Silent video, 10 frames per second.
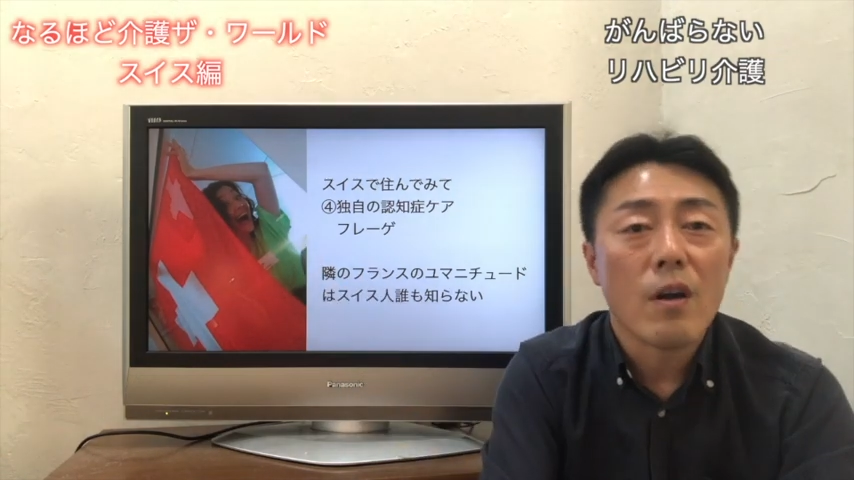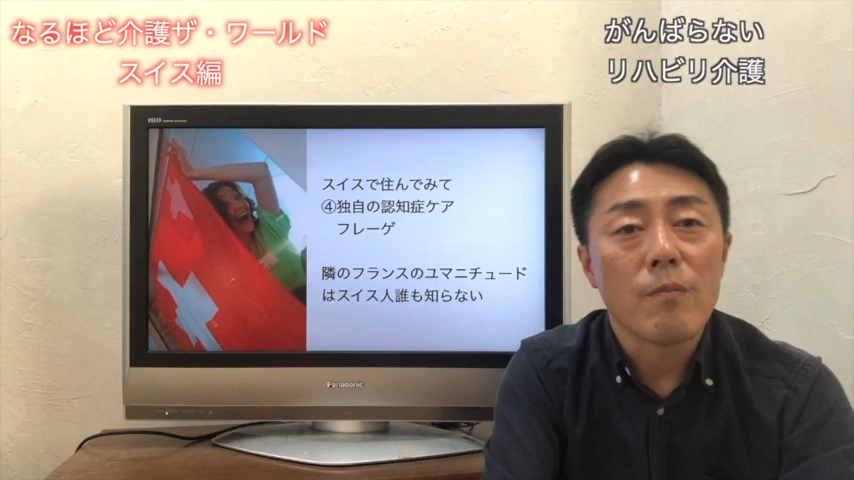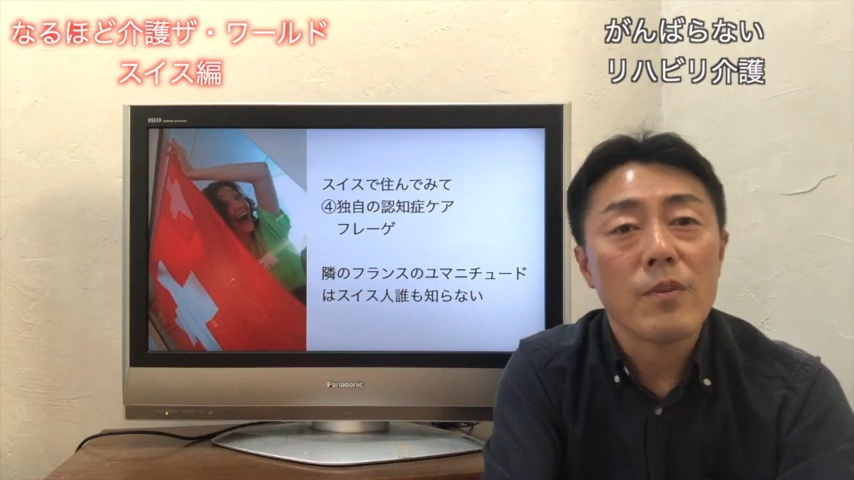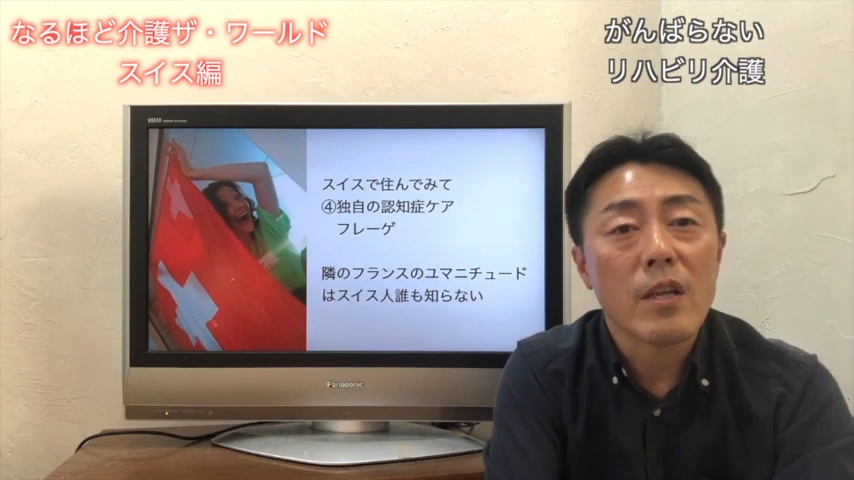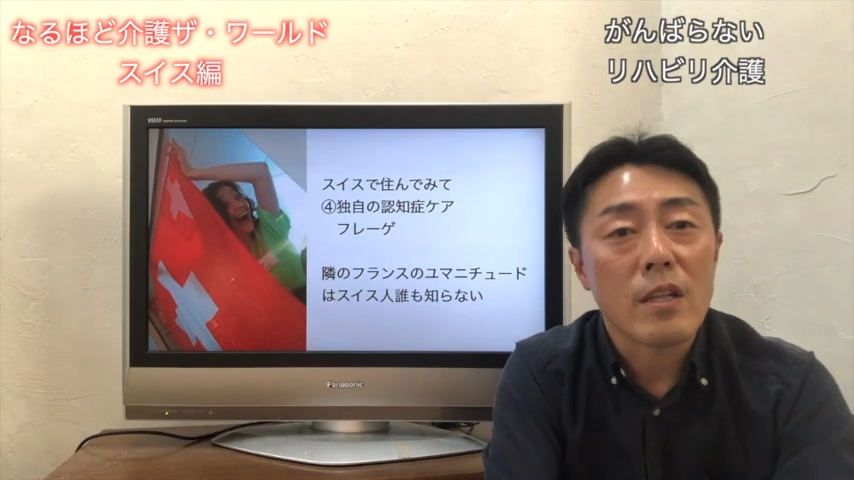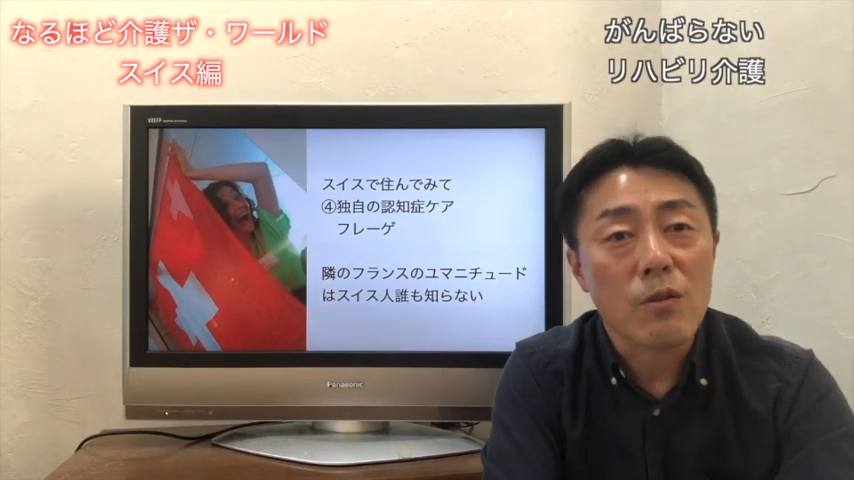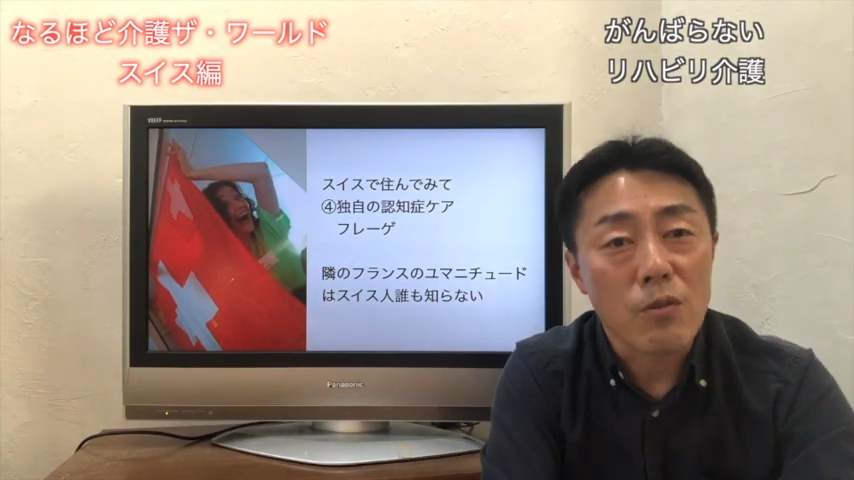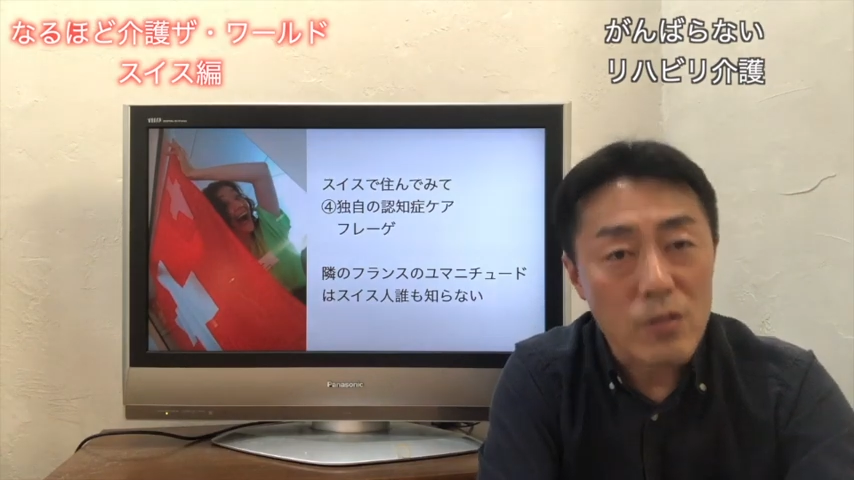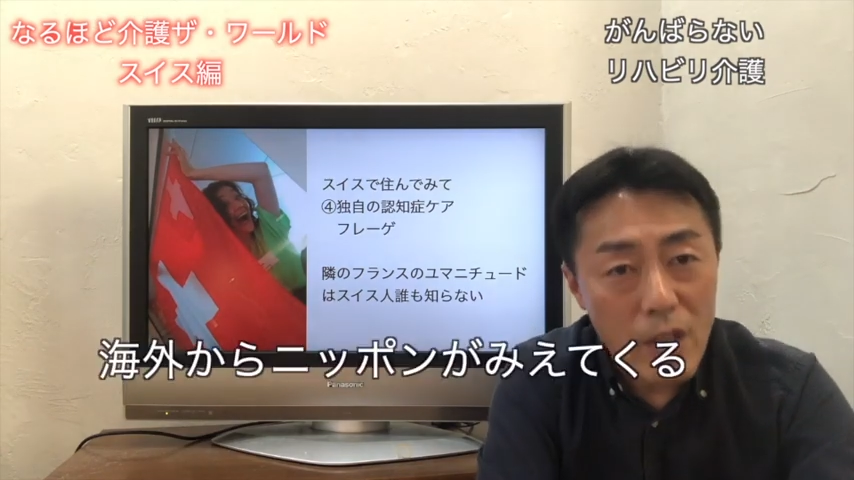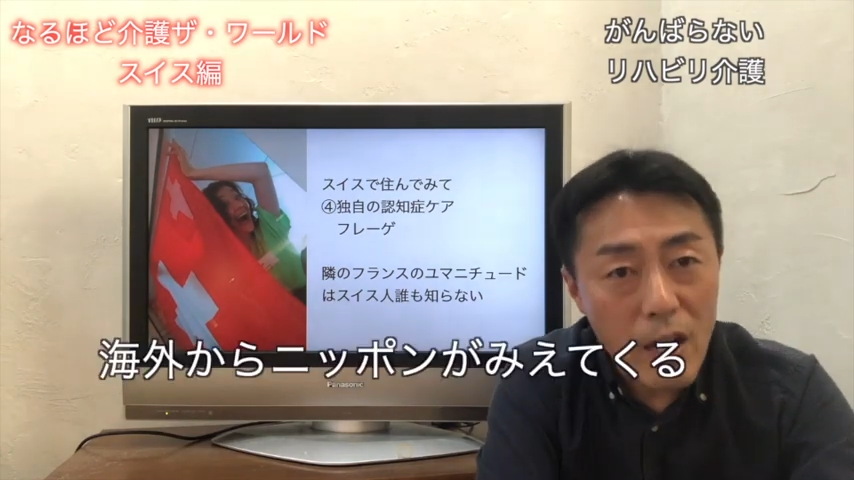見えてく
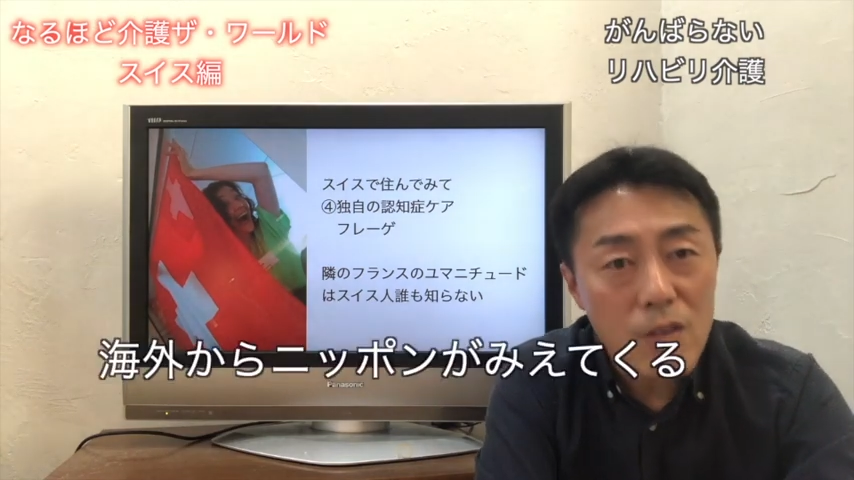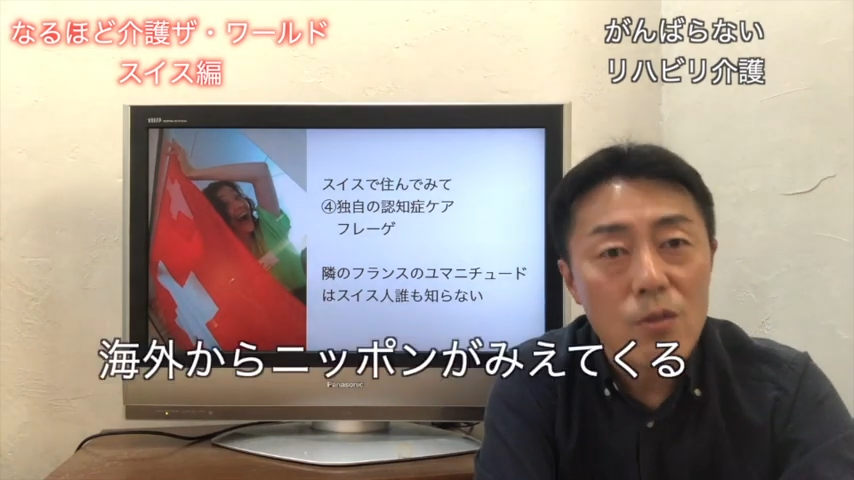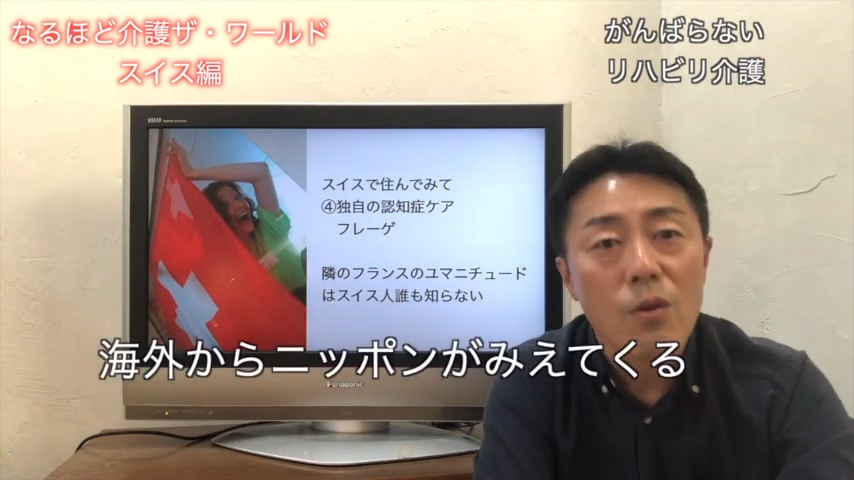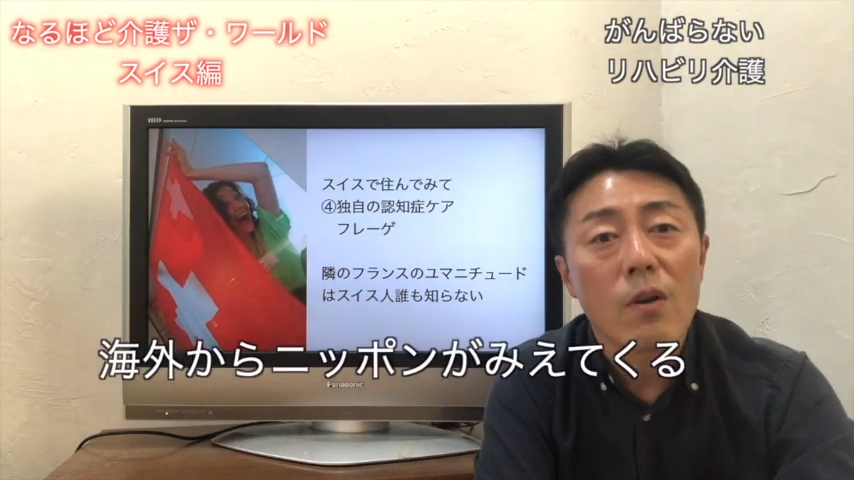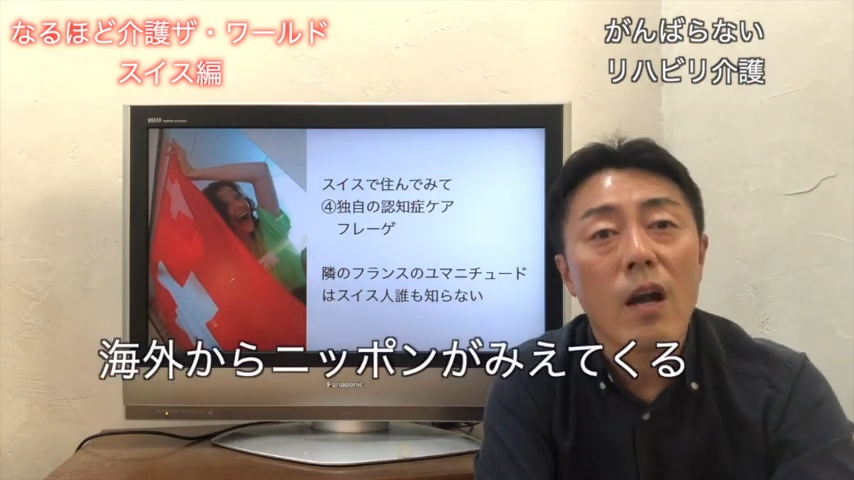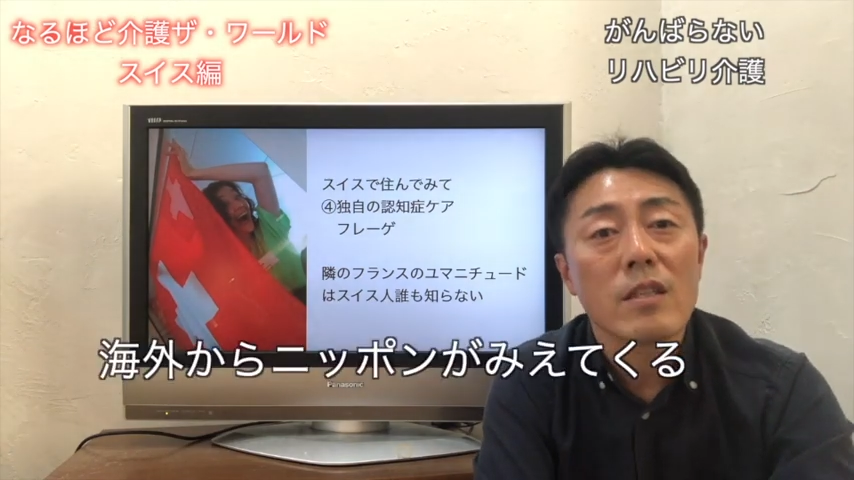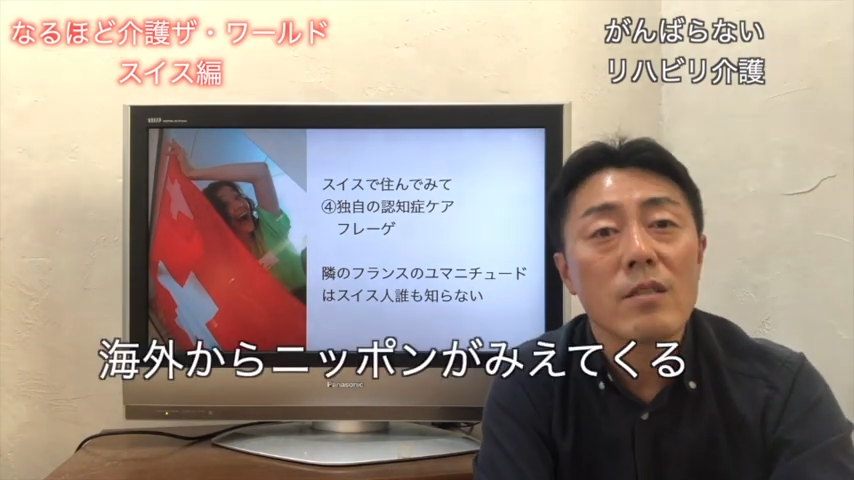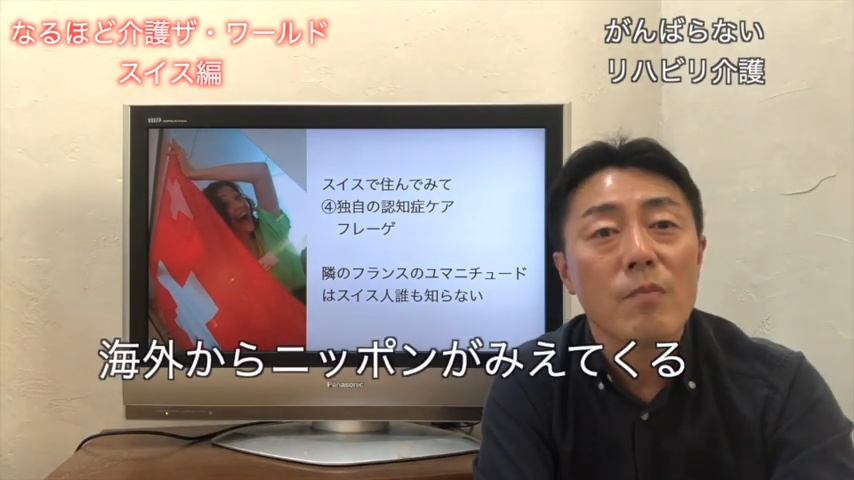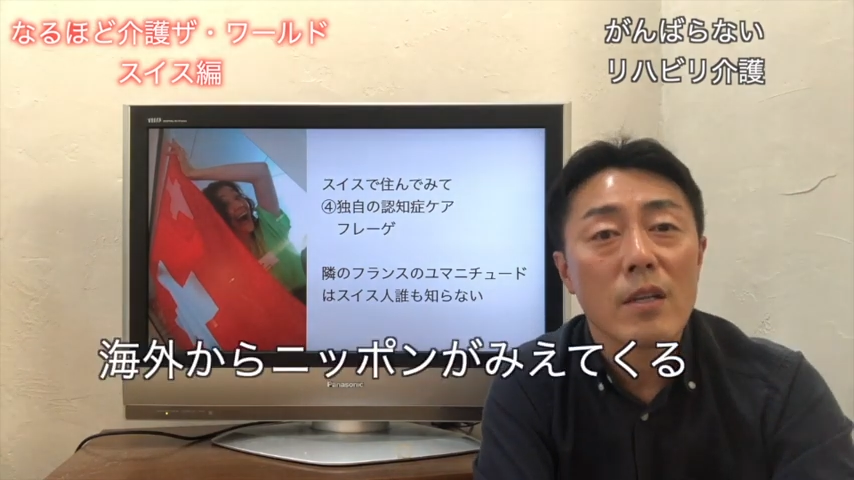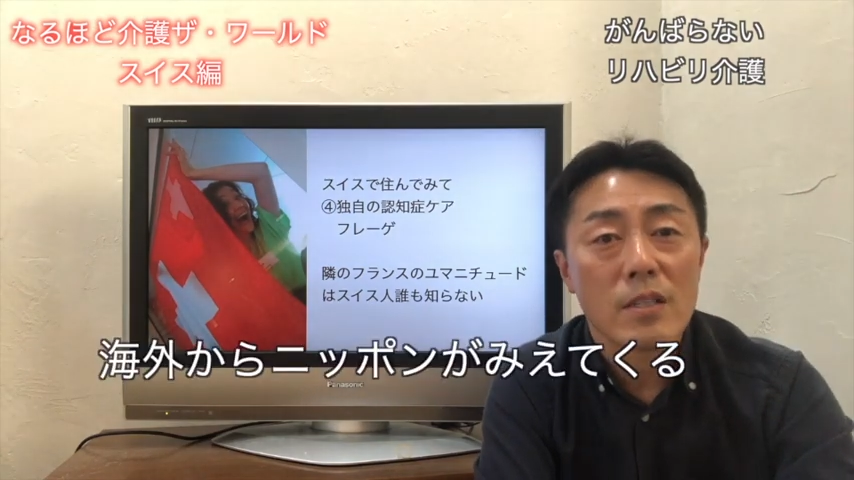るなというのを感
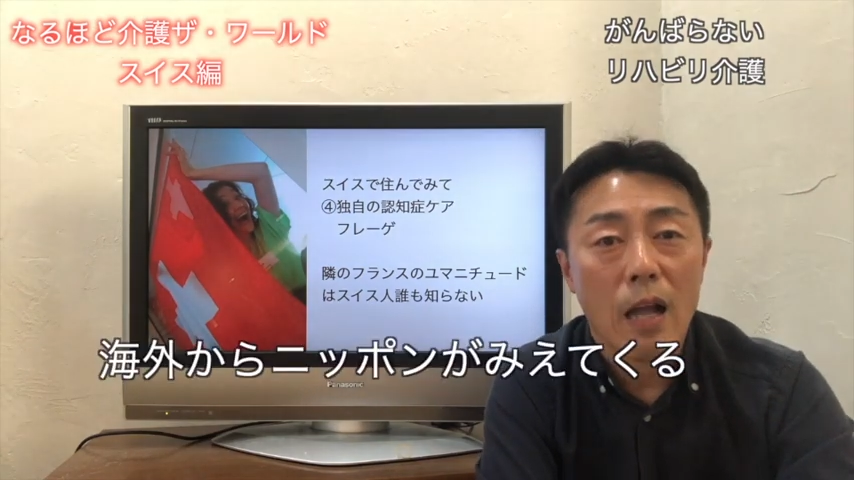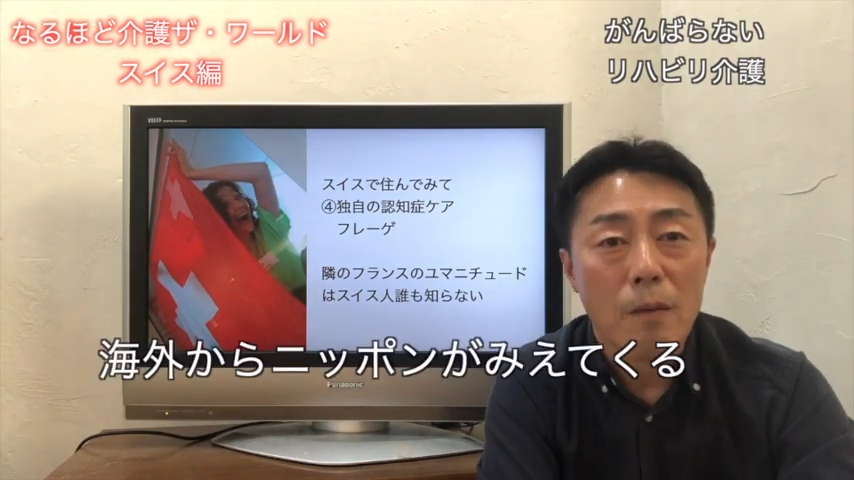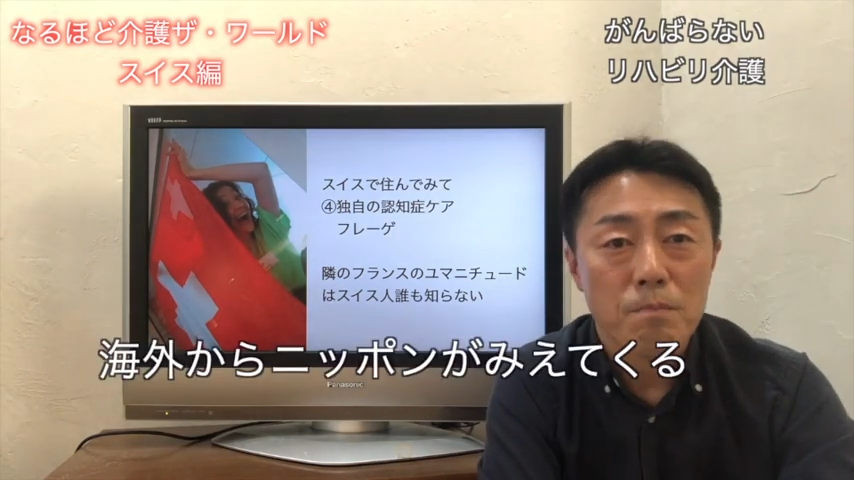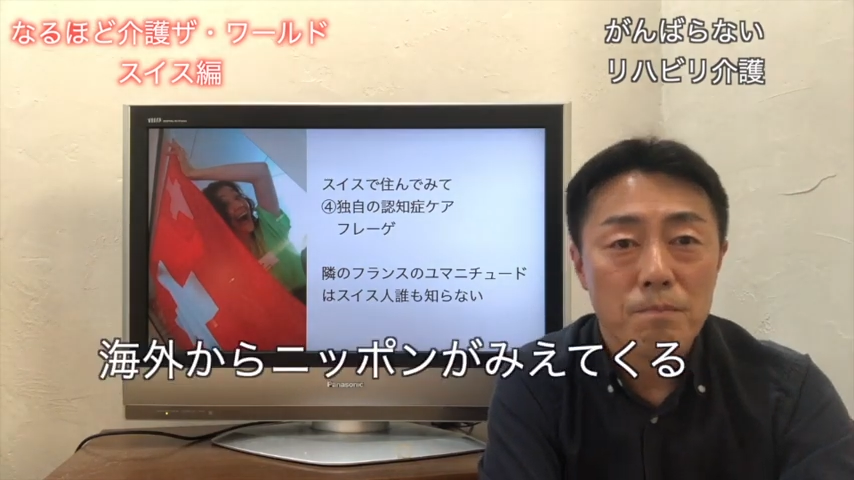じました。